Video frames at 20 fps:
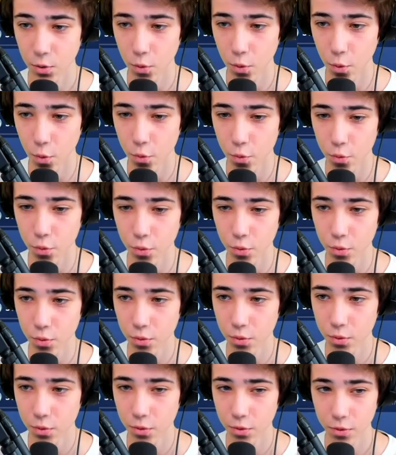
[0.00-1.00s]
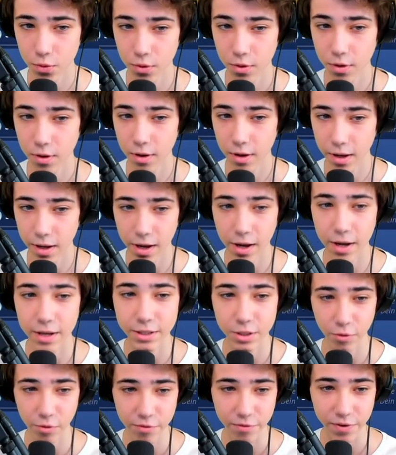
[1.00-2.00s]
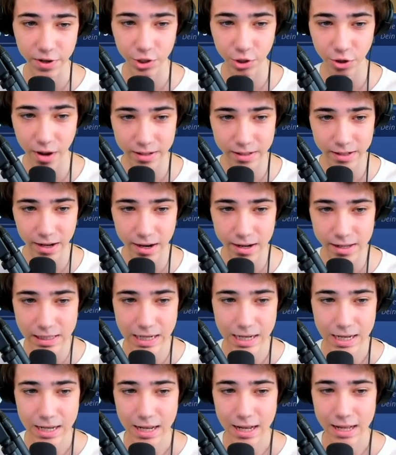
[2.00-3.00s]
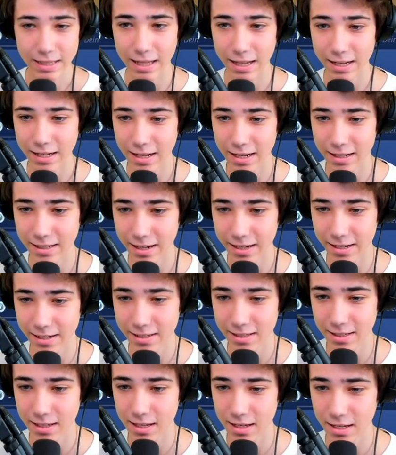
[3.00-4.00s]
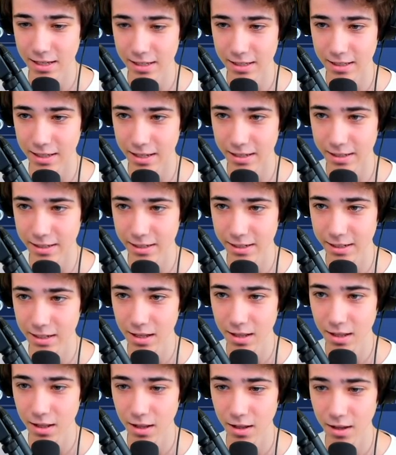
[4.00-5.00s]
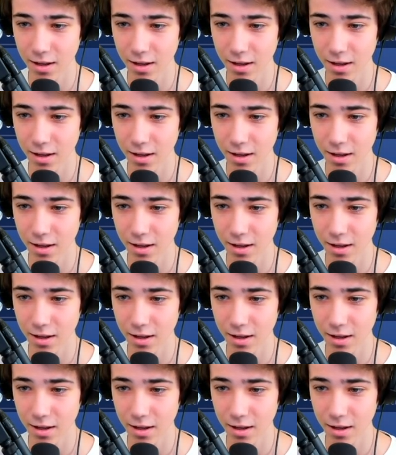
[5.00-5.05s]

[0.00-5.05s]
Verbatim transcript: Oh. Ja, ist auf jeden Fall schon echt geil. Dann der nächste Sentinel.